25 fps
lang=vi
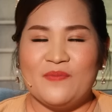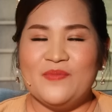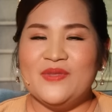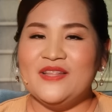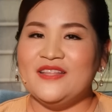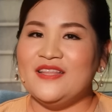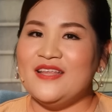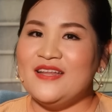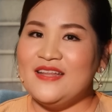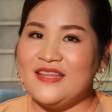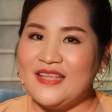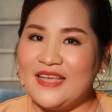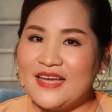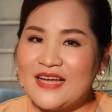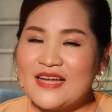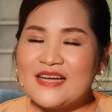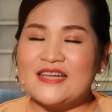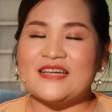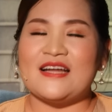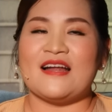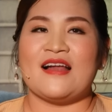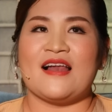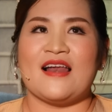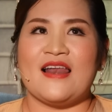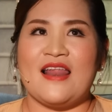Và mình tin chắc
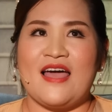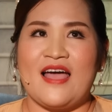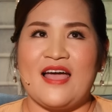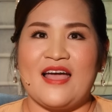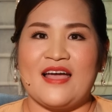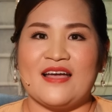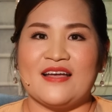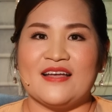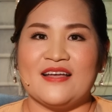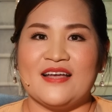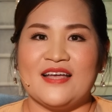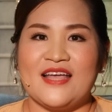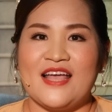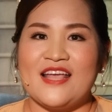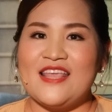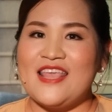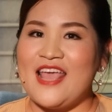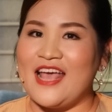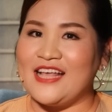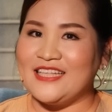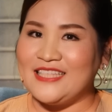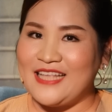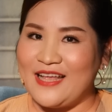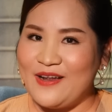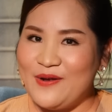rằng là khán
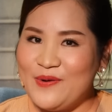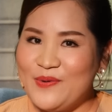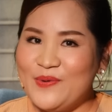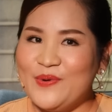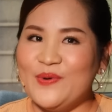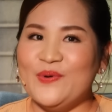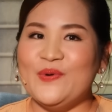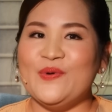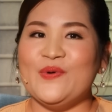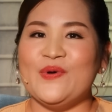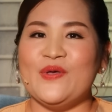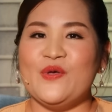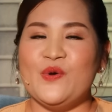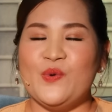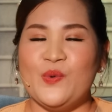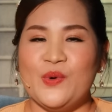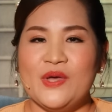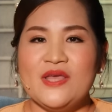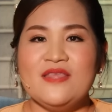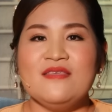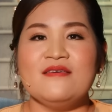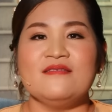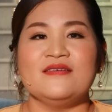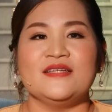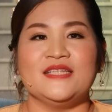giả sẽ luôn luôn yêu
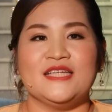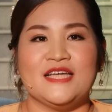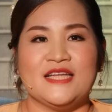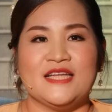quý chương